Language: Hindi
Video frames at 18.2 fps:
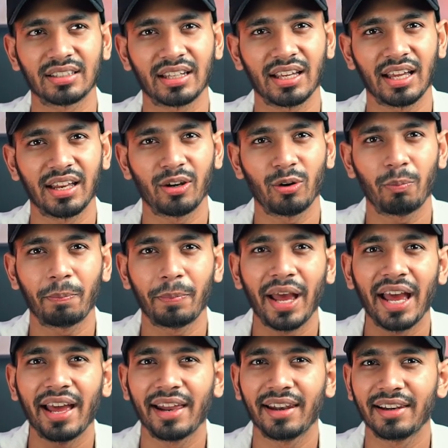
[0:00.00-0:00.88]
इसे कह लो
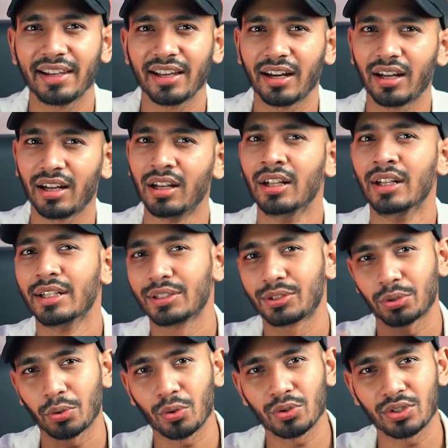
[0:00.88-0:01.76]
पहल या
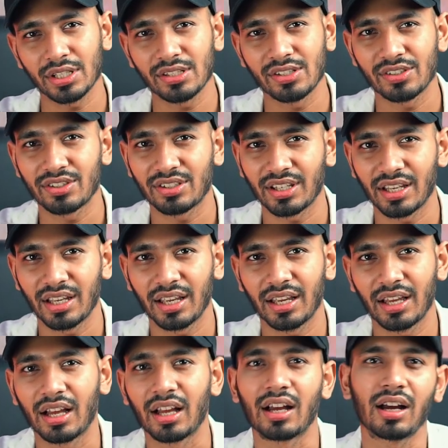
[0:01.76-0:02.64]
सोच है जिससे
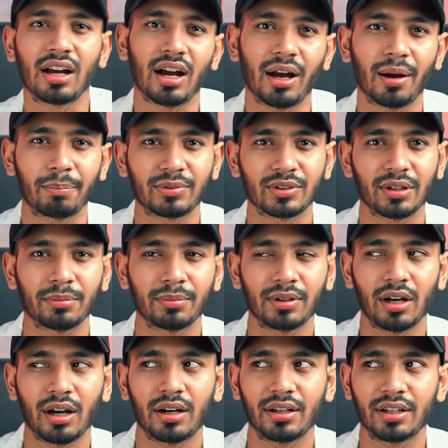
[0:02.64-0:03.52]
आप
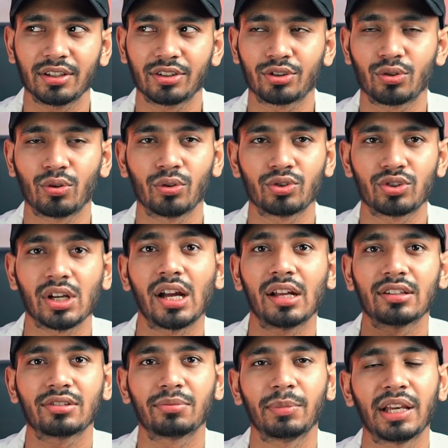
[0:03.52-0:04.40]
सब आर्टिस्ट को
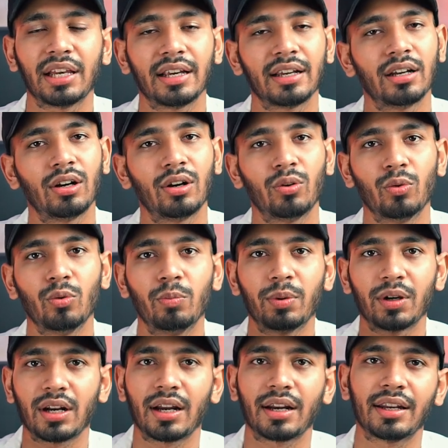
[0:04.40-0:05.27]
चांस मिलेगा
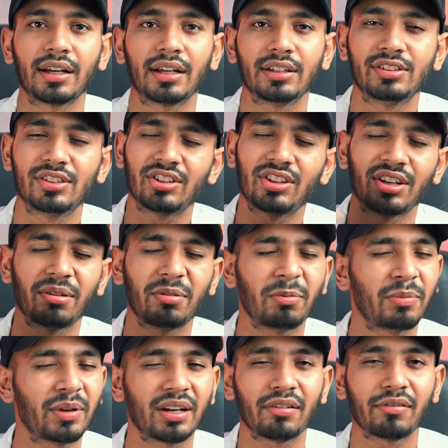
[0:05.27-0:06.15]
ऊपर आने का जितने
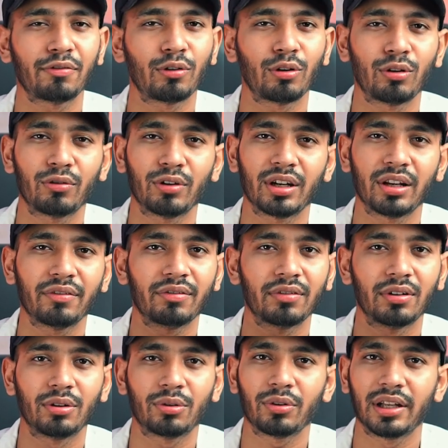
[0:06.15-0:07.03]
भी मेरे फॉलोवर
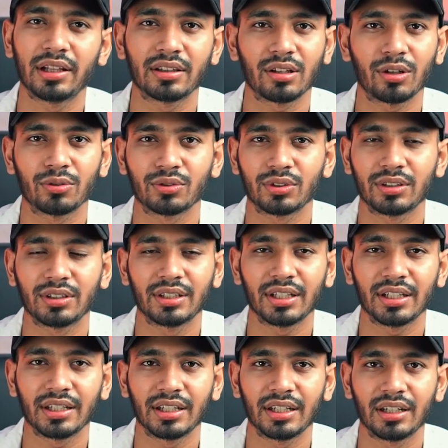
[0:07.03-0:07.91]
है ट्वेल्व
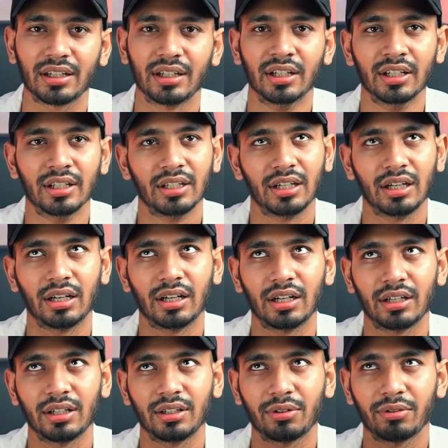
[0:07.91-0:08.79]
थाउजेंड है या
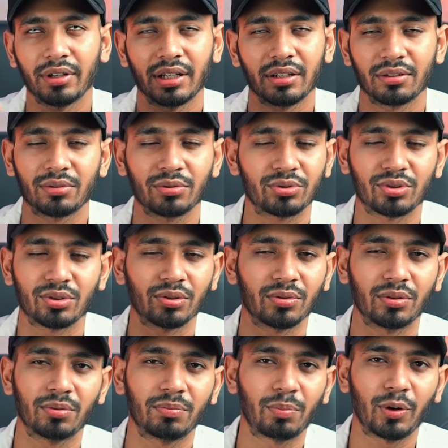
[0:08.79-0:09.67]
ट्वेल्व कुछ
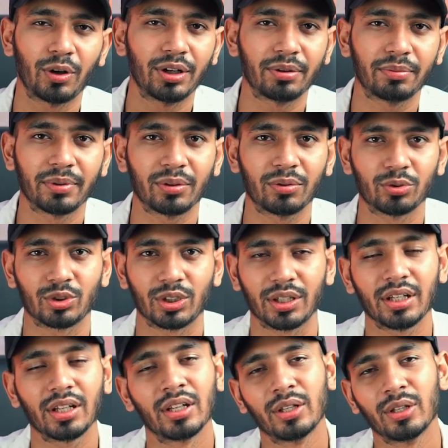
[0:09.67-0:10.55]
पॉइंट में
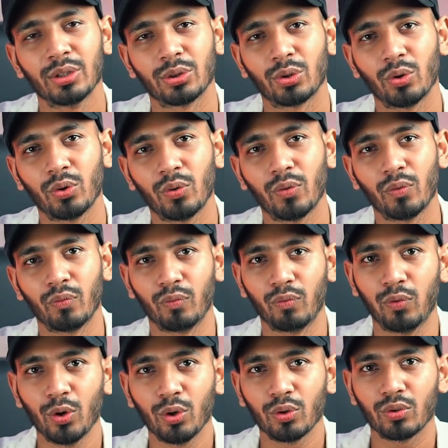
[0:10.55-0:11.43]
कुछ है तो
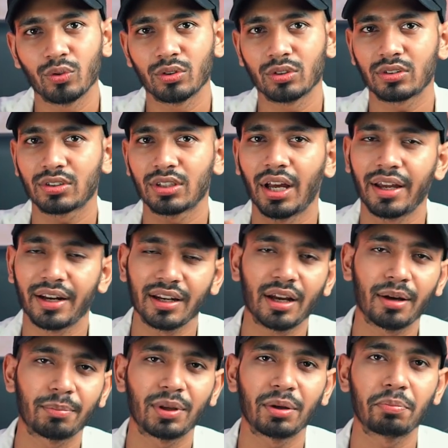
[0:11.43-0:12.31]
वो
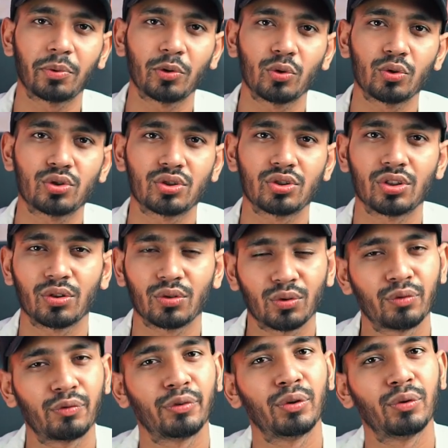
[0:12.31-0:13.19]
सारे आपकी पोस्ट
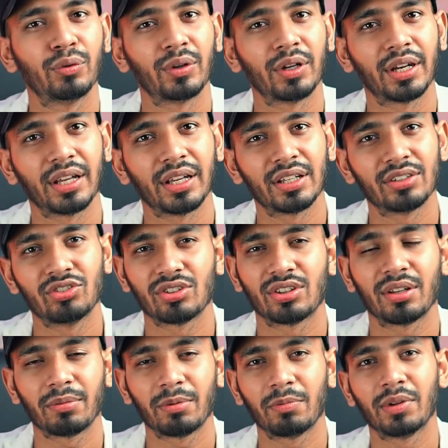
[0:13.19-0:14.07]
ज़रूर व्यू करेंगे
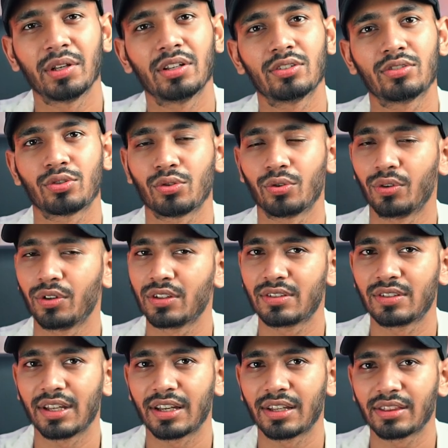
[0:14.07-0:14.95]
जितने भी मेरी
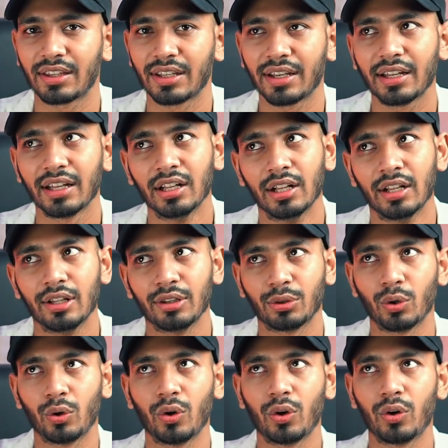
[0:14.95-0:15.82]
स्टोरीज़ देखते हैं
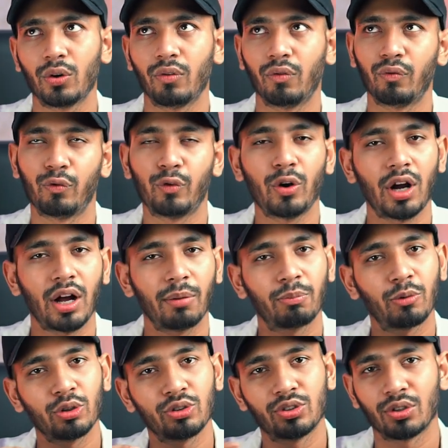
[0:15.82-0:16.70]
तो वो
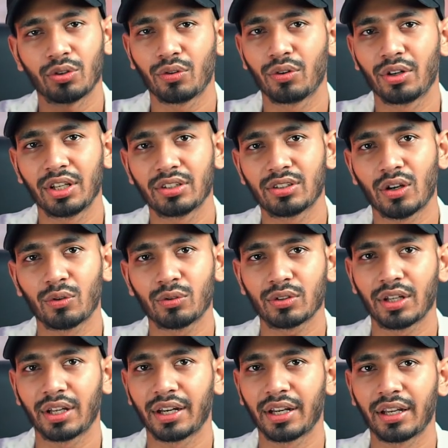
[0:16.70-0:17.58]
आपको ज़रूर रीच
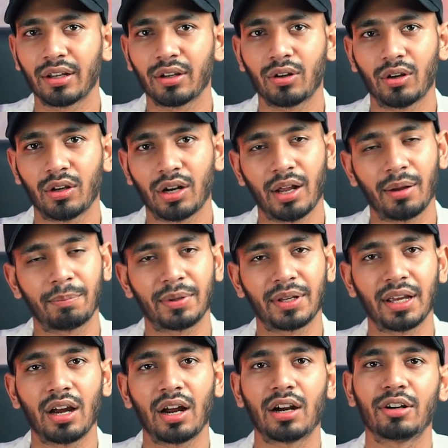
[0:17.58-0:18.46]
आउट करेंगे और
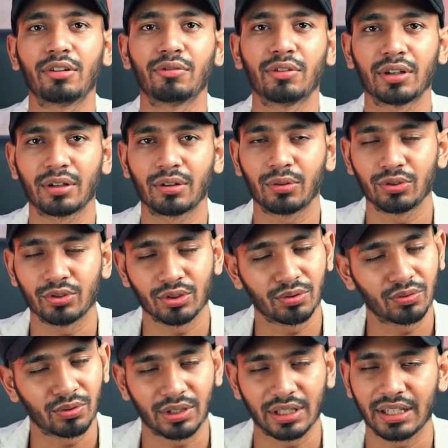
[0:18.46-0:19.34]
आपके आर्ट वर्क को
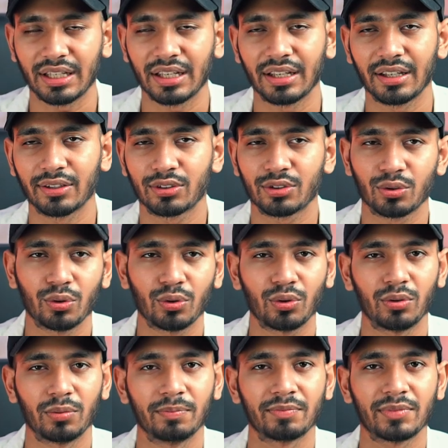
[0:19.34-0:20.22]
ज़रूर देखेंगे
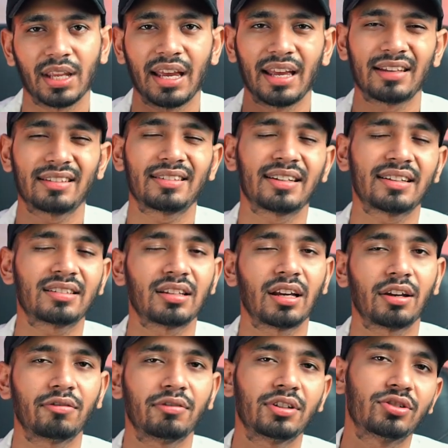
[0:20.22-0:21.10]
सो हैशटैग
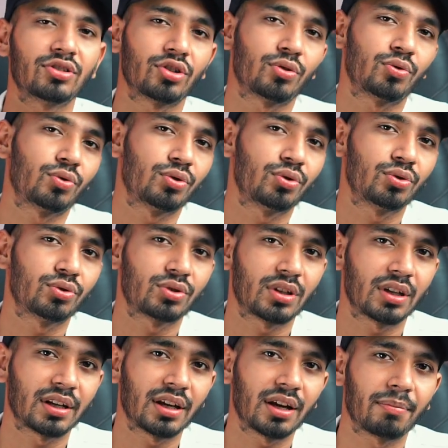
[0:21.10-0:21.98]
सार्विन ज़रूर
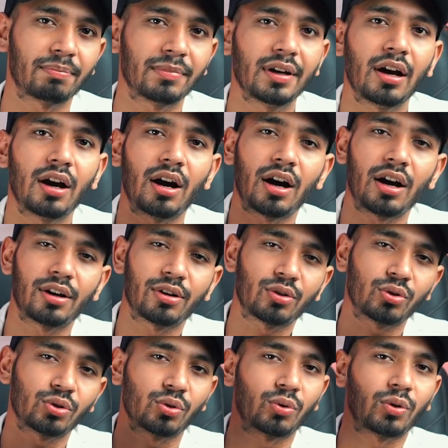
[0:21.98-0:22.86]
यूज़ करें अपने
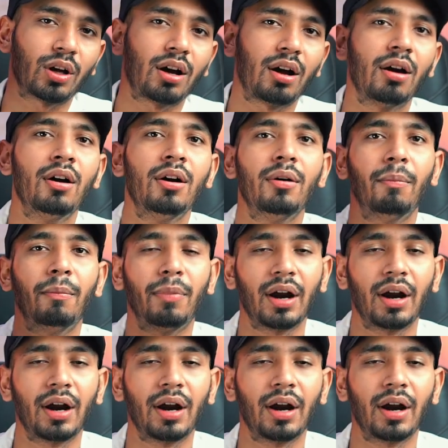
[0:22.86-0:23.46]
आर्ट को थोड़ा